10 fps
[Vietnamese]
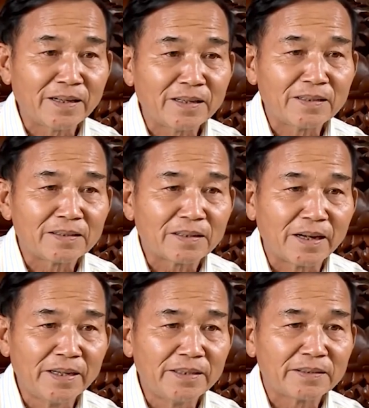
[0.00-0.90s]
đỡ
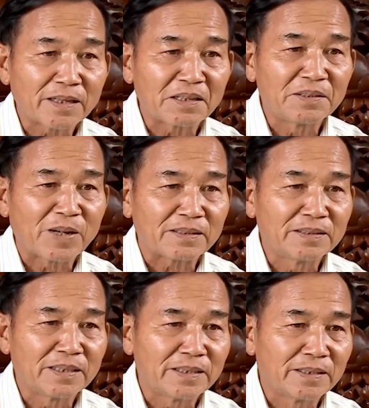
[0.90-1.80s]
đấy thằng ấy bảo
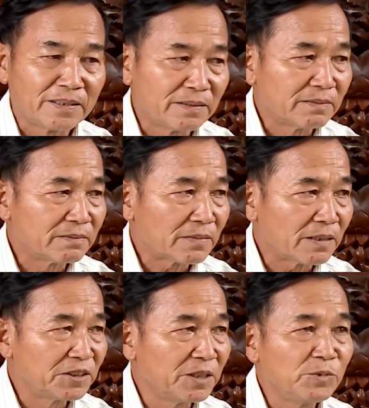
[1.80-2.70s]
như thế
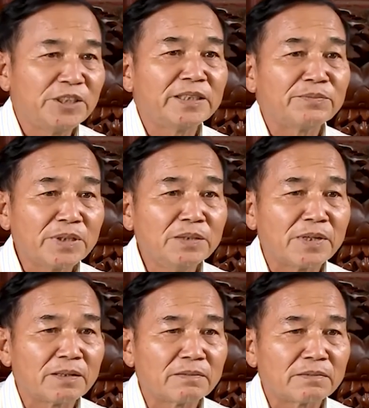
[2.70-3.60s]
thằng ấy sinh vào 984 mà